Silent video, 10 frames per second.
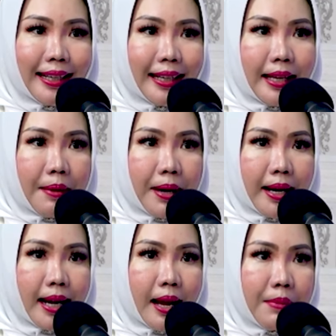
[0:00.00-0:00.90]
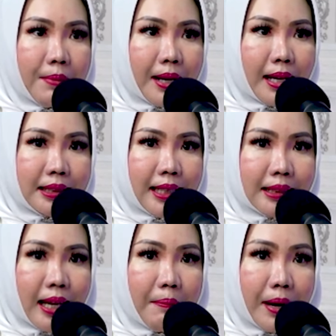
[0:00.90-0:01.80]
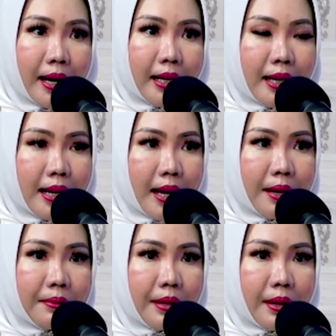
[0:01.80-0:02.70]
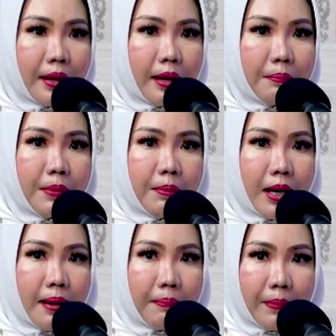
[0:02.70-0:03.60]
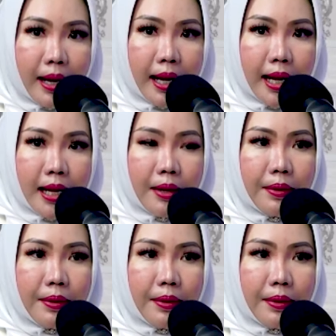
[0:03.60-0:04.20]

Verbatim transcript: yang mana kami bekerja sama dengan beberapa